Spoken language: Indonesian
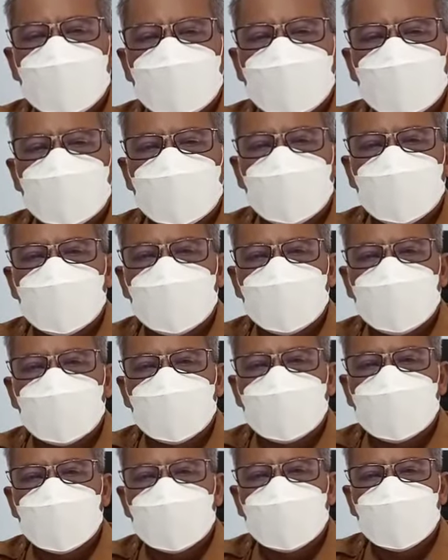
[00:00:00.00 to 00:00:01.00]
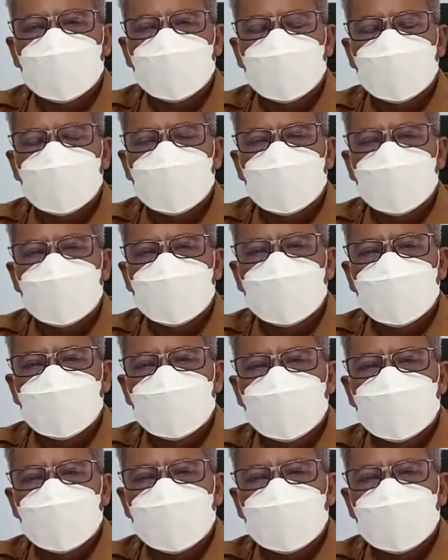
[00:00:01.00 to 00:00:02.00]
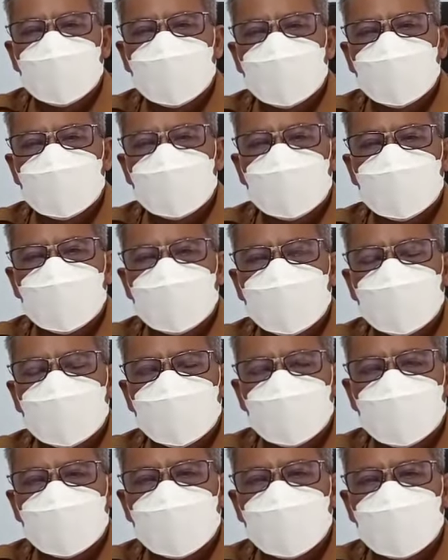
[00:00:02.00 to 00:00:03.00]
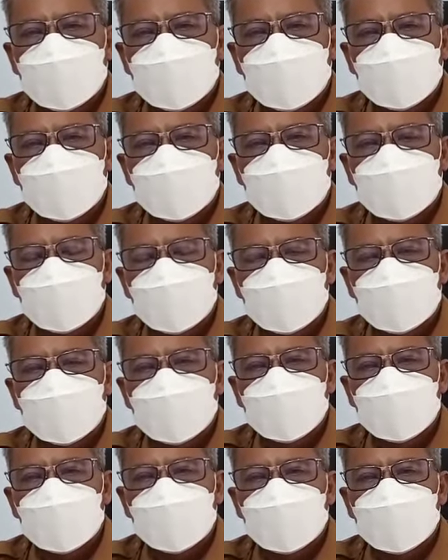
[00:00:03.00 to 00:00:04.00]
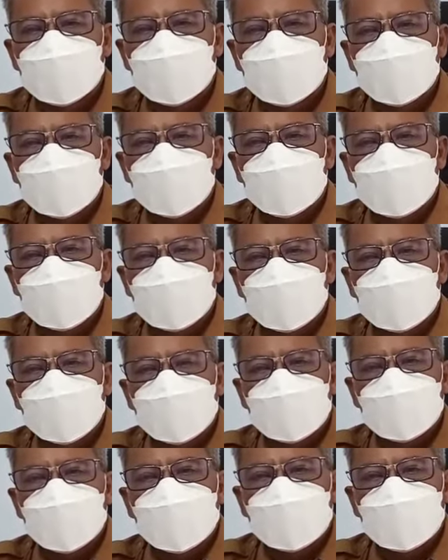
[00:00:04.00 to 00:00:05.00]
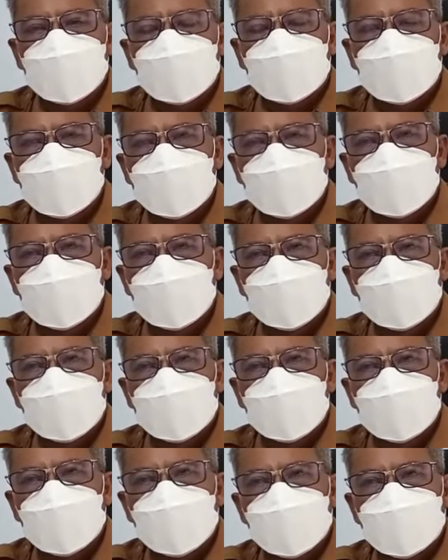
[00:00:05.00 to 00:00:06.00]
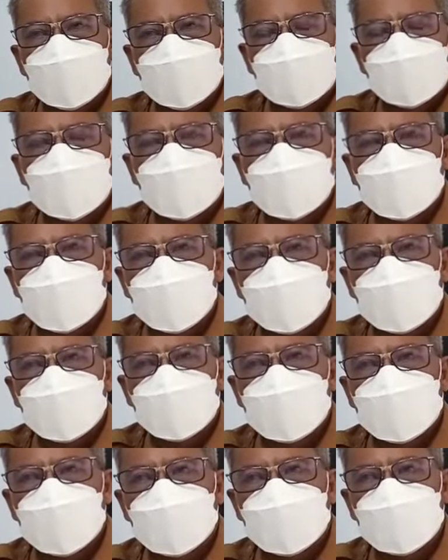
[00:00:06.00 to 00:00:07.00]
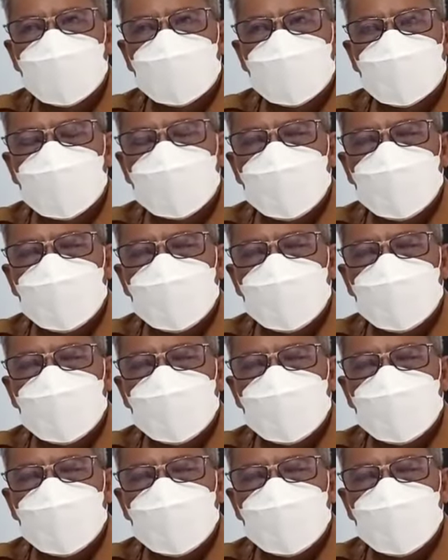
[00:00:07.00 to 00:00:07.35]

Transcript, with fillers: kalau kita bicara rumah sakit itu, pak. kalau itu bendaharanya tersendiri atau termasuk bendaharanya di daerah, pak?